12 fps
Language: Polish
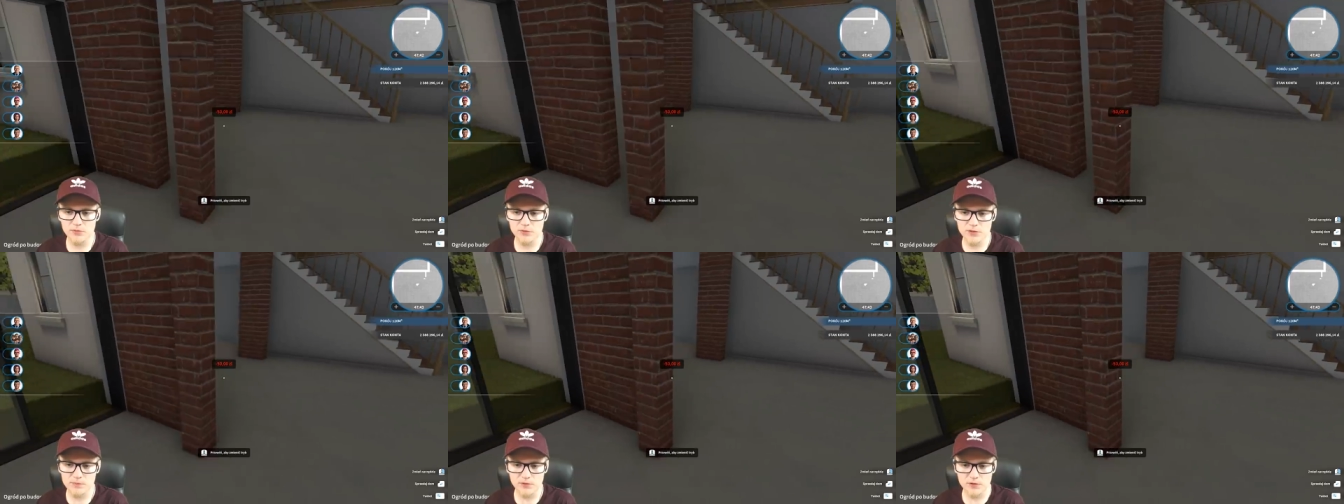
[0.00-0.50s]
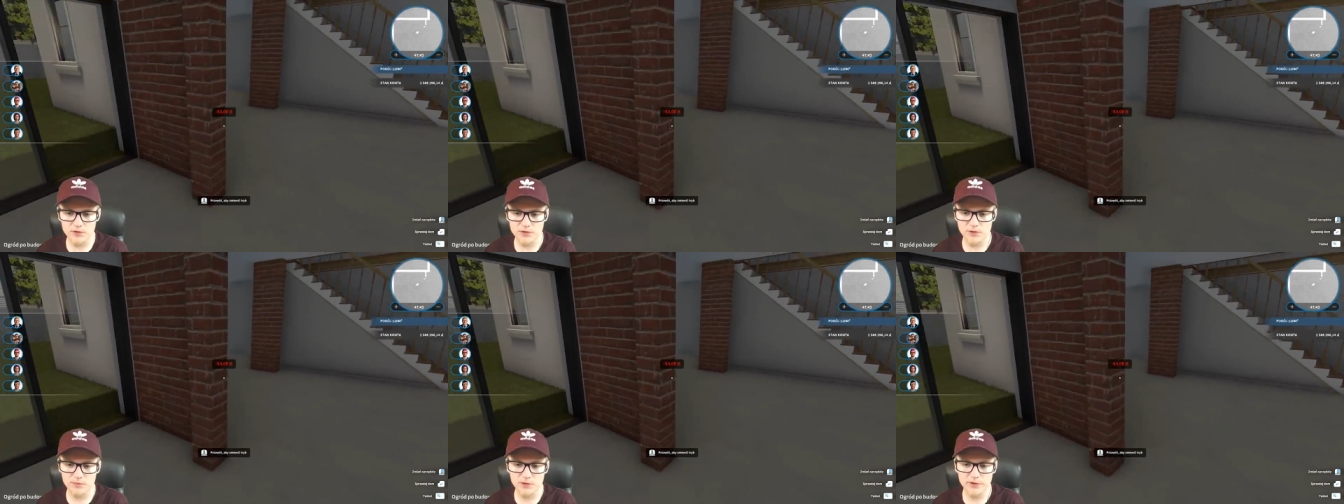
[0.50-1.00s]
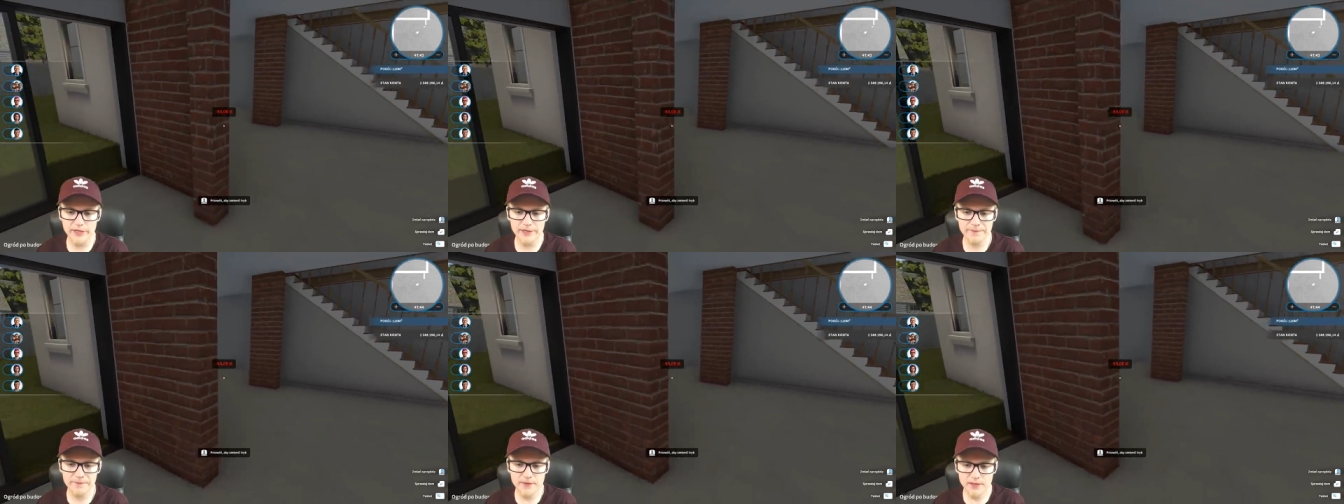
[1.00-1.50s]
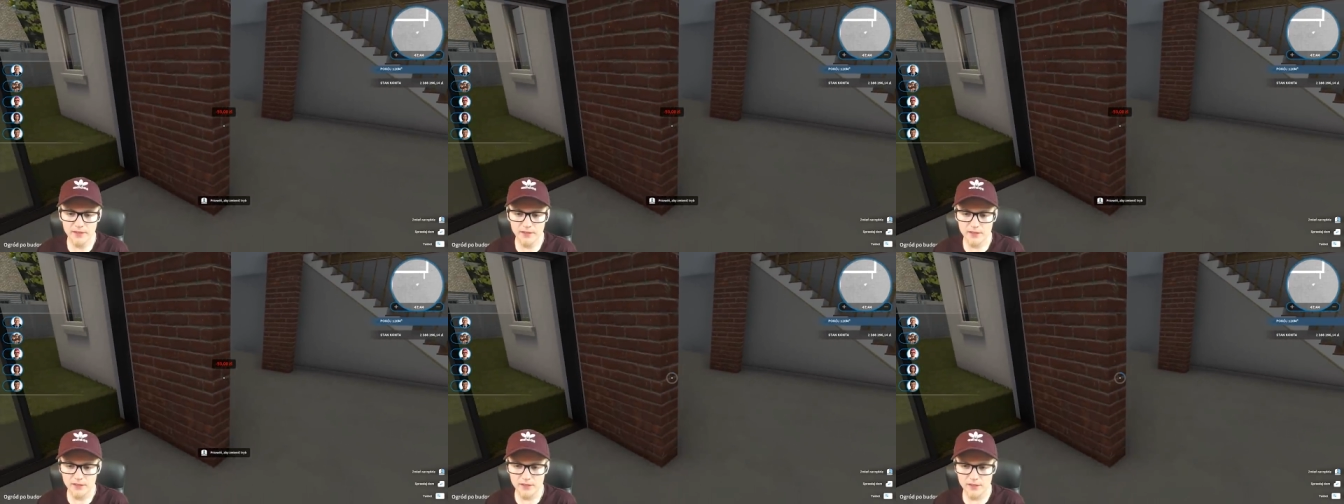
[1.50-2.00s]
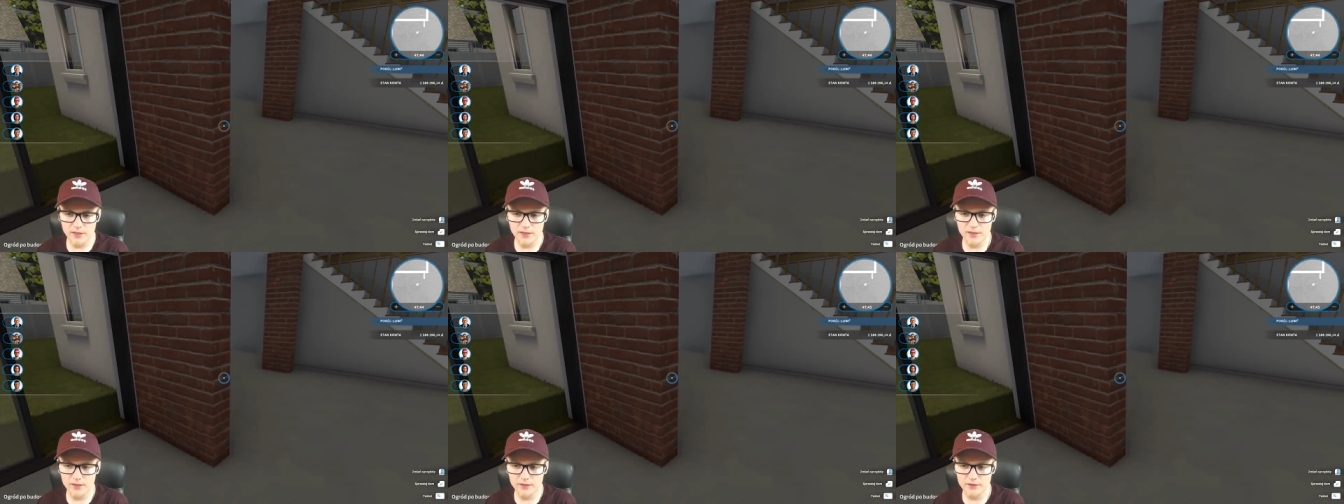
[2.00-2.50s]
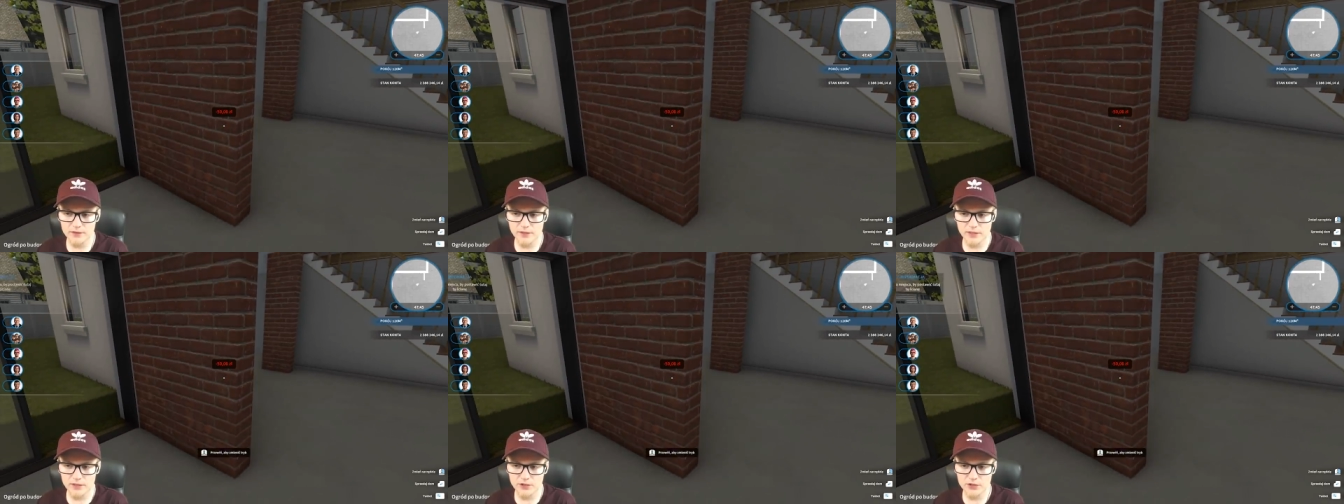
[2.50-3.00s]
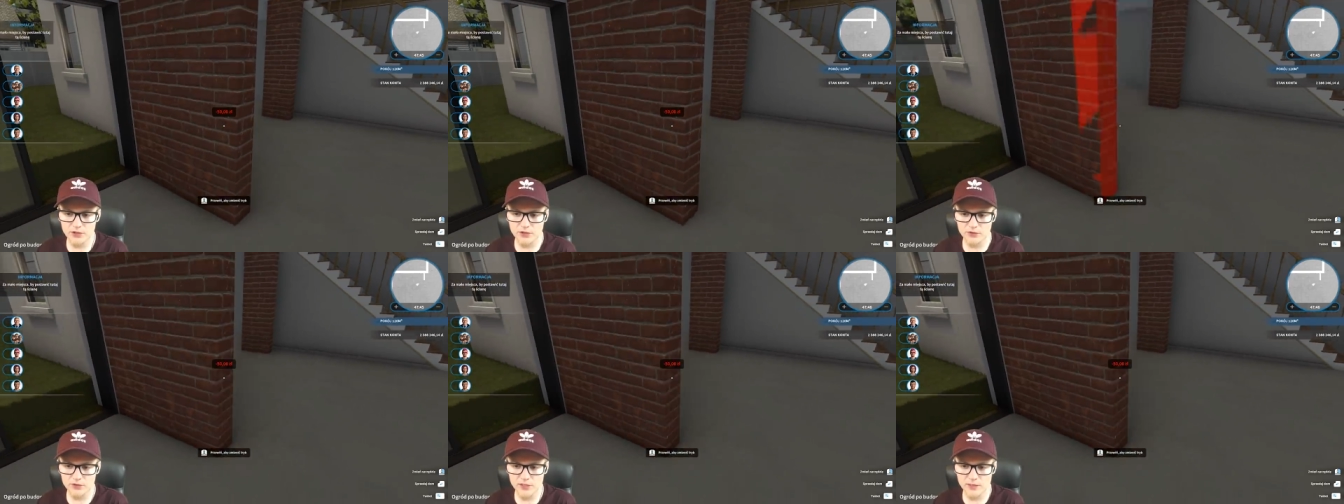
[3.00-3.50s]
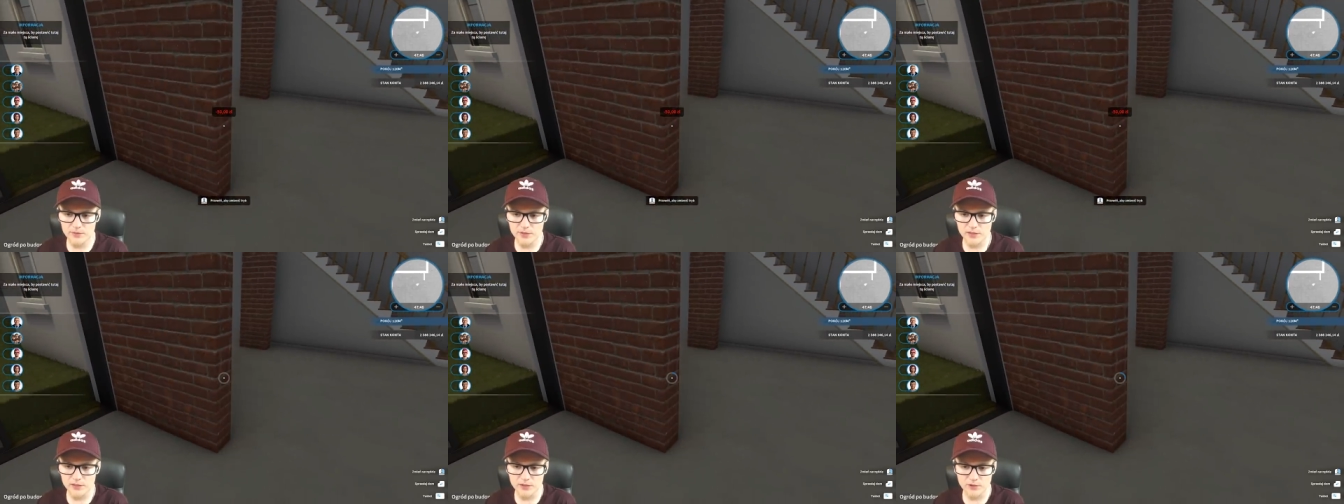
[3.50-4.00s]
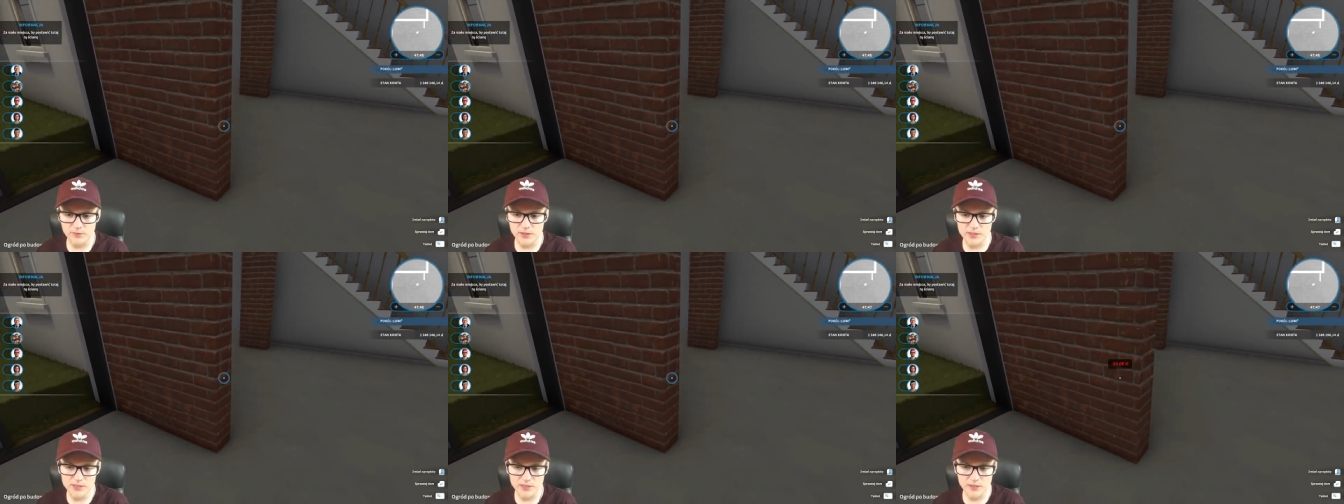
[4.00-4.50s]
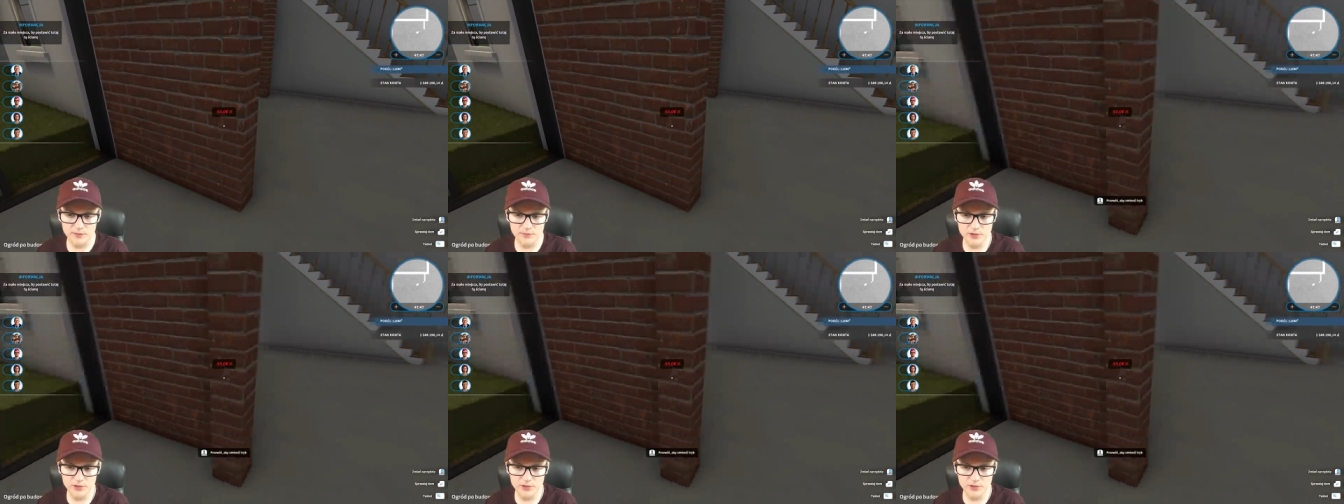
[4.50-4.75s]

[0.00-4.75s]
to było spoko zrobione. A, także oddamy ile tego miejsca?